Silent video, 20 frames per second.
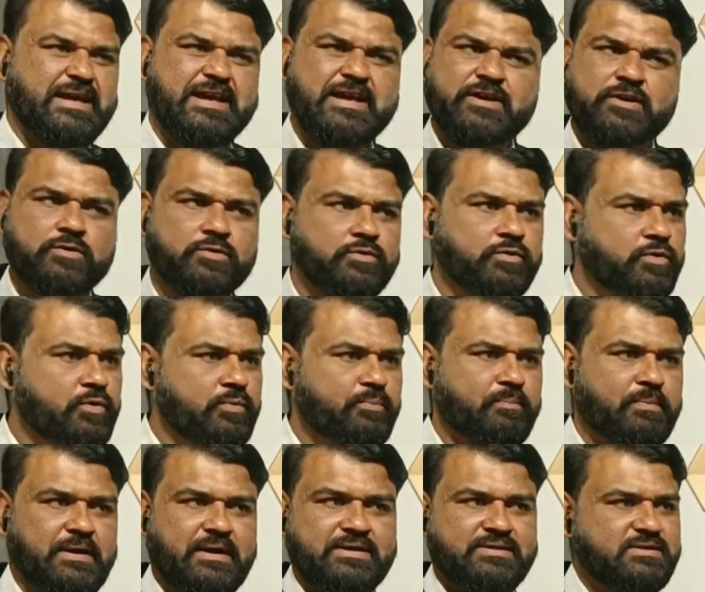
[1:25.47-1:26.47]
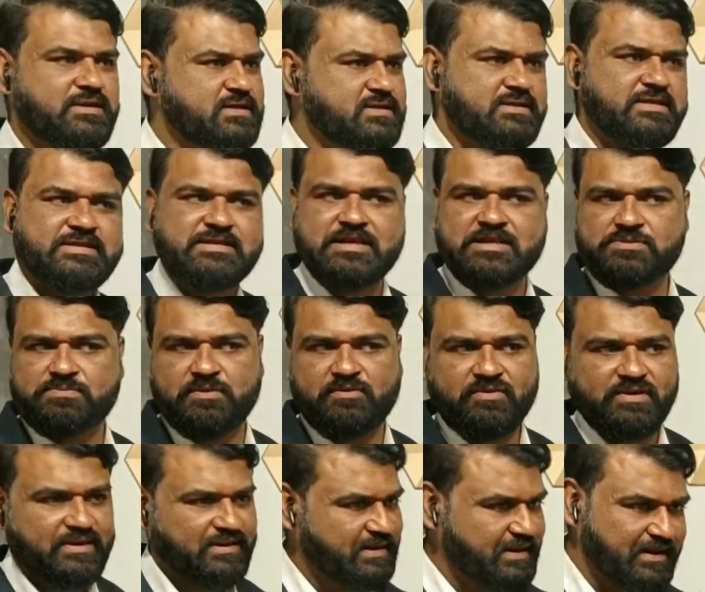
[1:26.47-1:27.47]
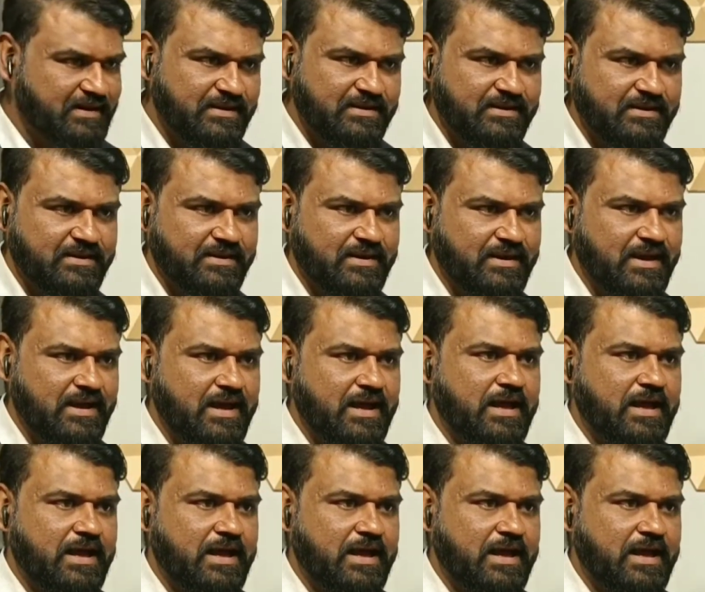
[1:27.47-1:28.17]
एक दो पांच दस डिजाइन पे वर्क नहीं करते हैं